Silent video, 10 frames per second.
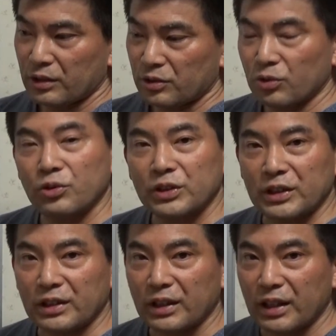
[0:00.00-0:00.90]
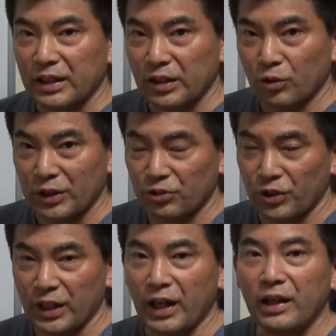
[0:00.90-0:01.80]
そのうち体壊す
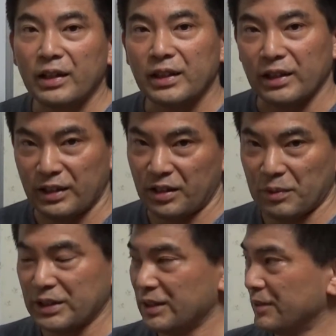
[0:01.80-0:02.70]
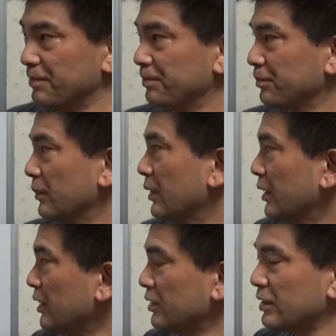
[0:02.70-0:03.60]
時がやってきます。
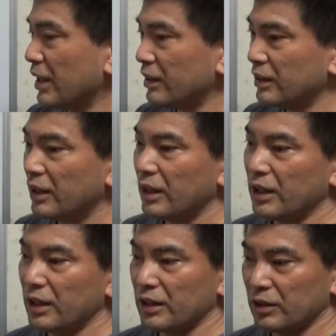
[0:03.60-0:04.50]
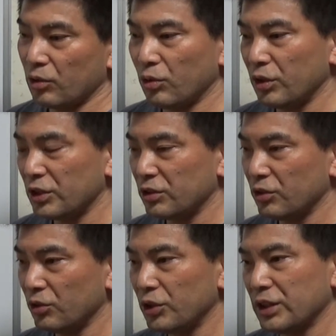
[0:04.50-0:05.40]
ですが、効率
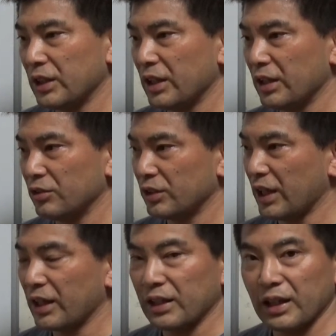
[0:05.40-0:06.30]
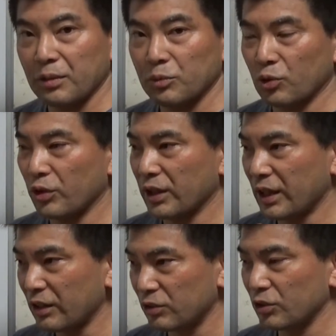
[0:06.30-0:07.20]
の良い力の使い方、もうこれは
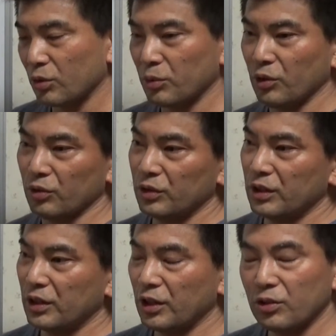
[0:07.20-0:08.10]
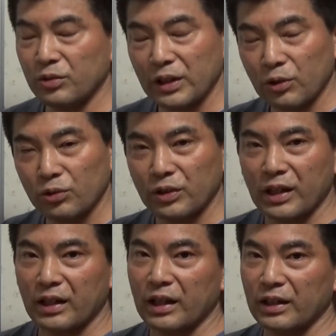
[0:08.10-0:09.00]
角度も、いろんなこと
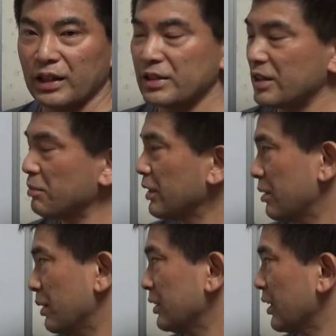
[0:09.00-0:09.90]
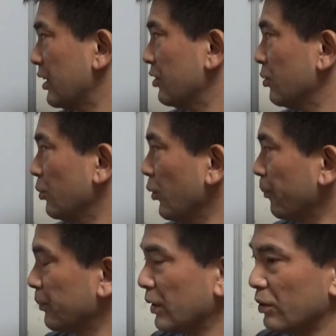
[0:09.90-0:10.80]
が関係してきますけれど
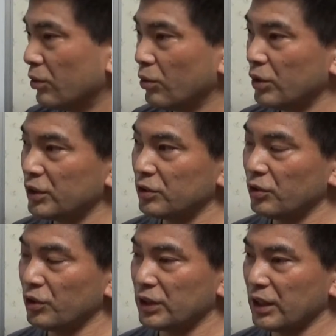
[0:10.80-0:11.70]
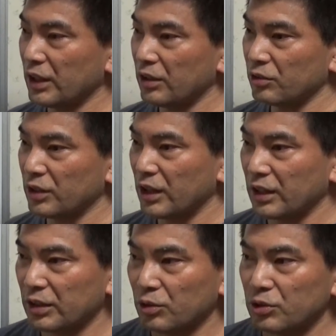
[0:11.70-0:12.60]
も、効率の良い力の使い
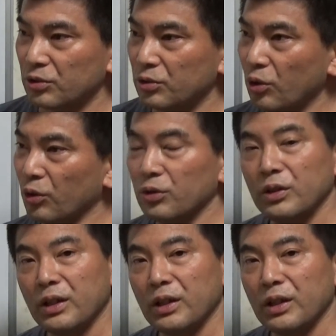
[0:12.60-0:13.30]
方をすると、